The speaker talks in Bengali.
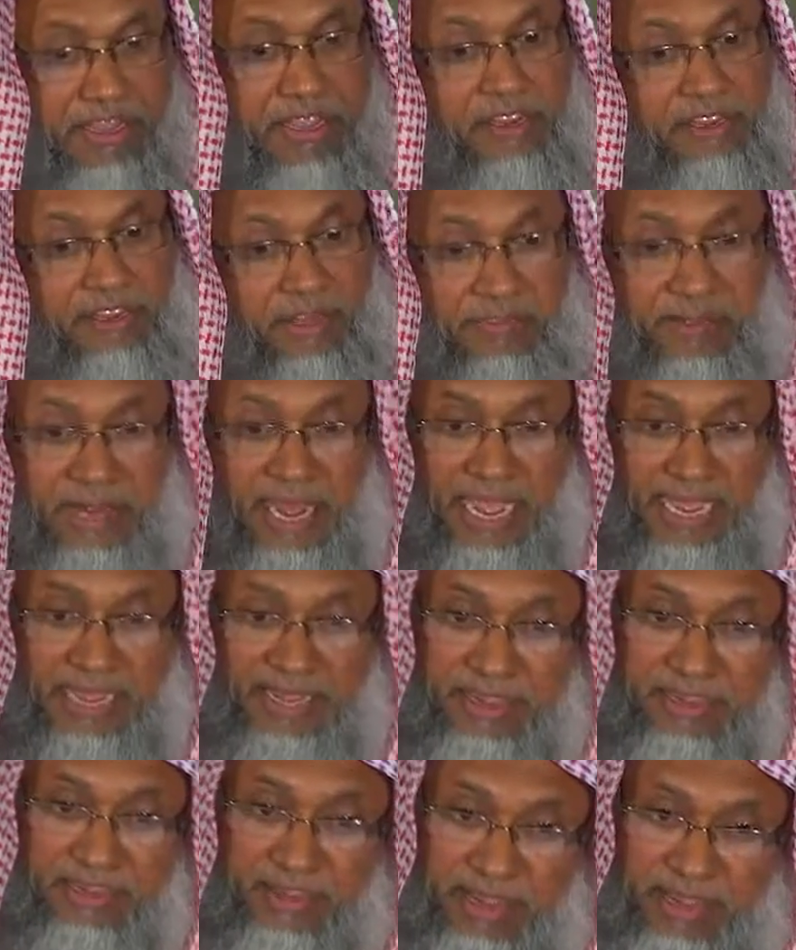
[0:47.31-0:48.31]
হিসাবের
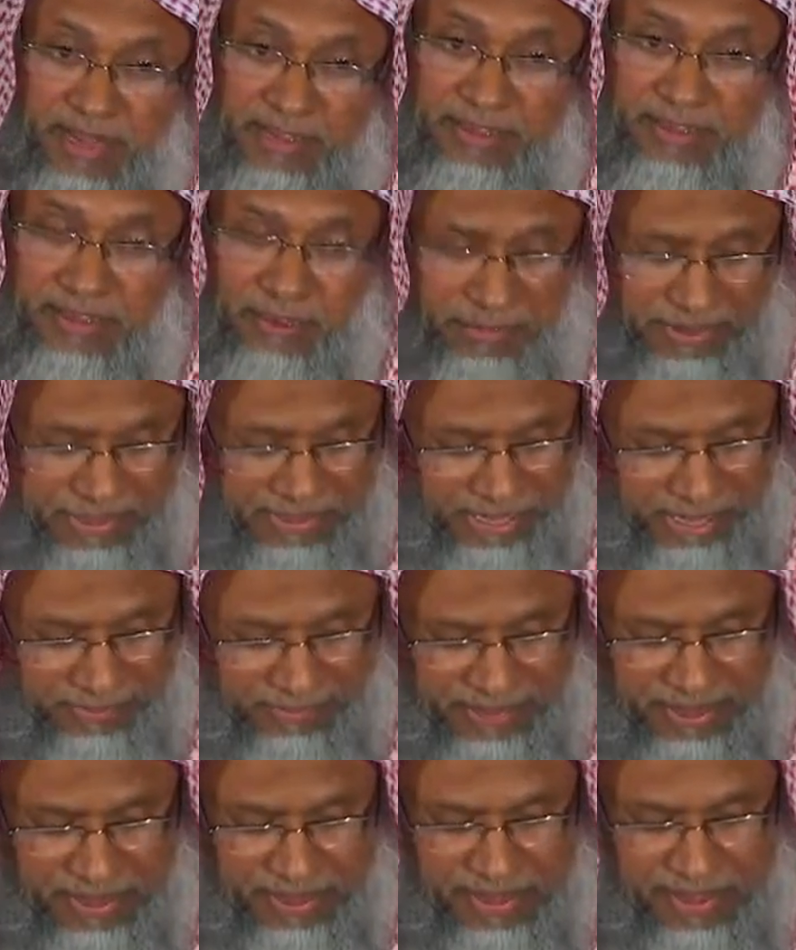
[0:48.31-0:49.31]
আগেই জান্নাতে যাবেন
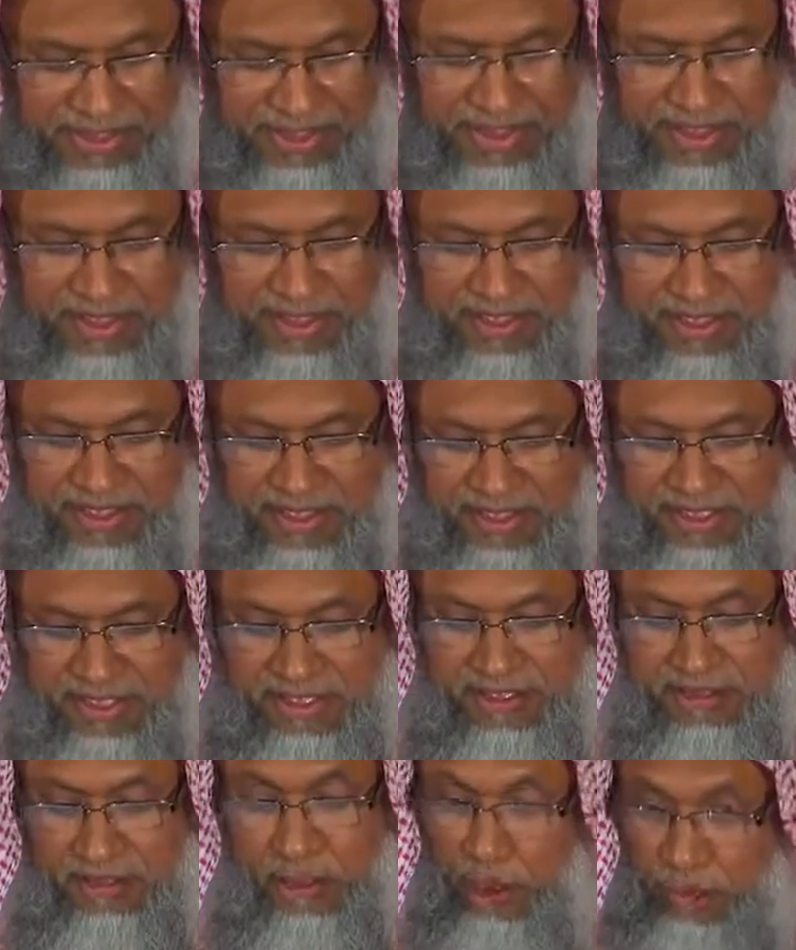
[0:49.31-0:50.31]
কেমনে
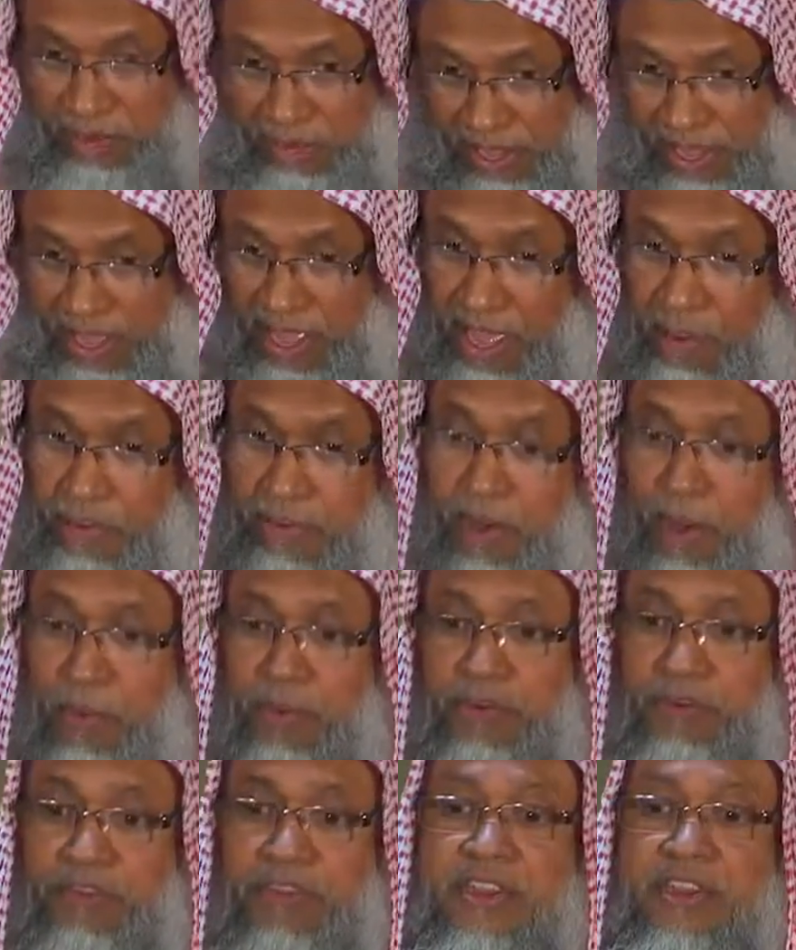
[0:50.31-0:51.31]
হ্যাঁ আমরা
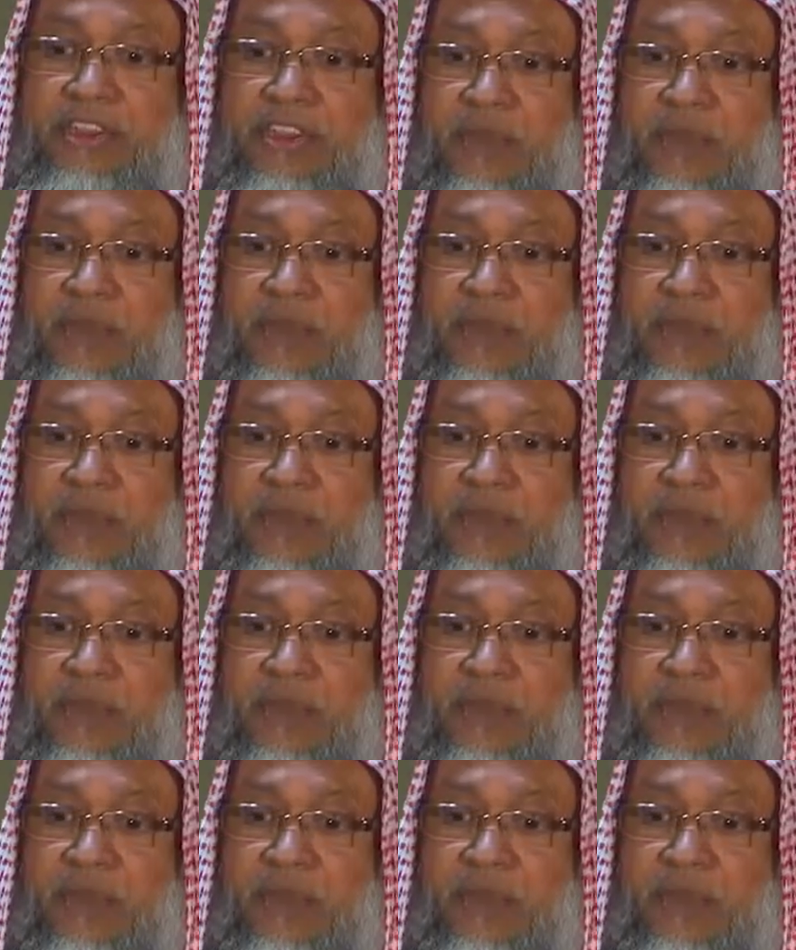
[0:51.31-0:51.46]
অবশ্যই